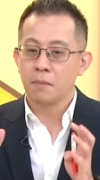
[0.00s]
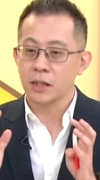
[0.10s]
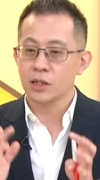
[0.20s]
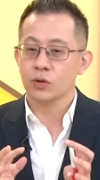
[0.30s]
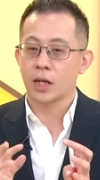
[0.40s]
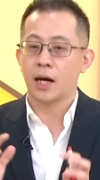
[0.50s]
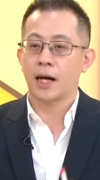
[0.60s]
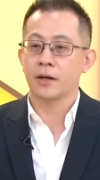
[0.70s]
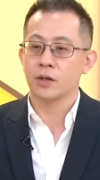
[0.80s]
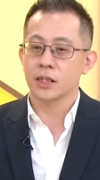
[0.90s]
民众党
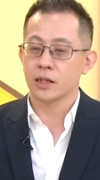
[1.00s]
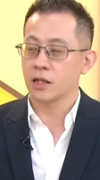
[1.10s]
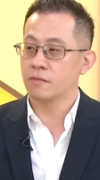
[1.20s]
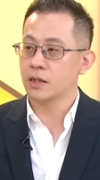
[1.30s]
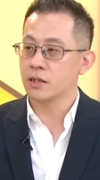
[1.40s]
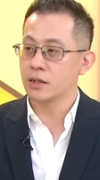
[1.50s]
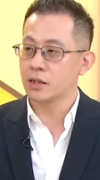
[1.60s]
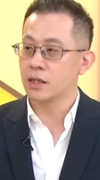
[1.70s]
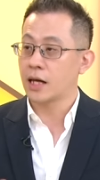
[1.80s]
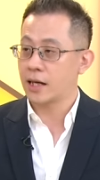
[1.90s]
还有一些科粉支
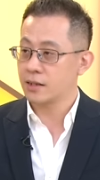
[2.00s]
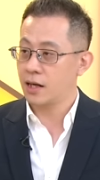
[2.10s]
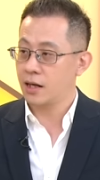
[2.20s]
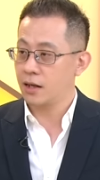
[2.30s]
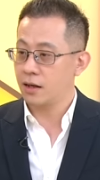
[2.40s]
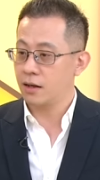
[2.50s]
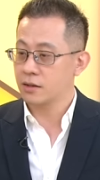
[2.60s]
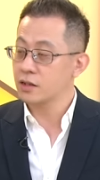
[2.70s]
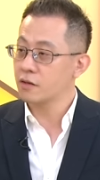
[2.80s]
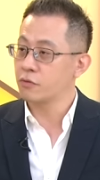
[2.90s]
持者还在呃
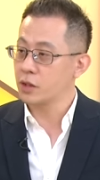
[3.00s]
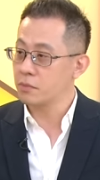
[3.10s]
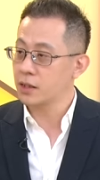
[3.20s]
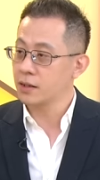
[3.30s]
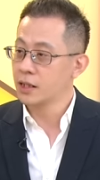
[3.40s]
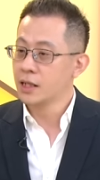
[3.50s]
市政府里面，